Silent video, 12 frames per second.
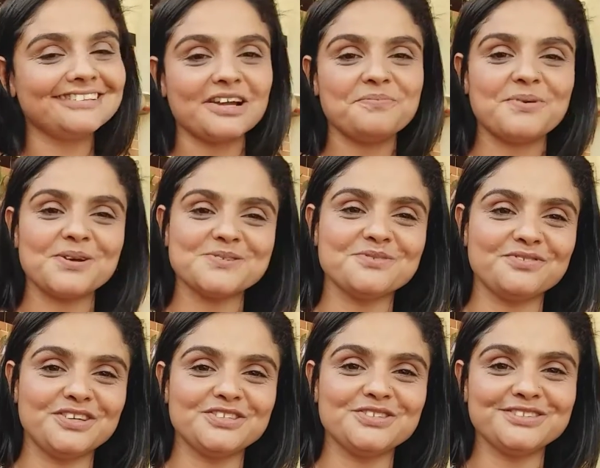Até o próximo
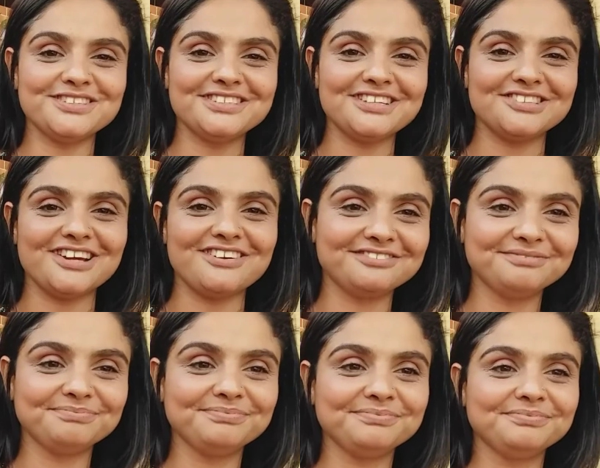vídeo. Tchau,
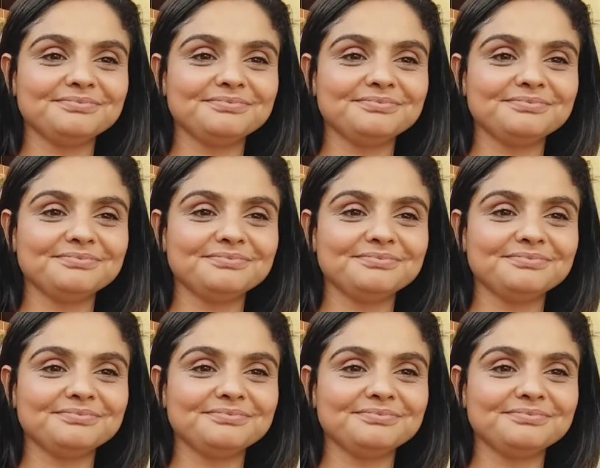tchau.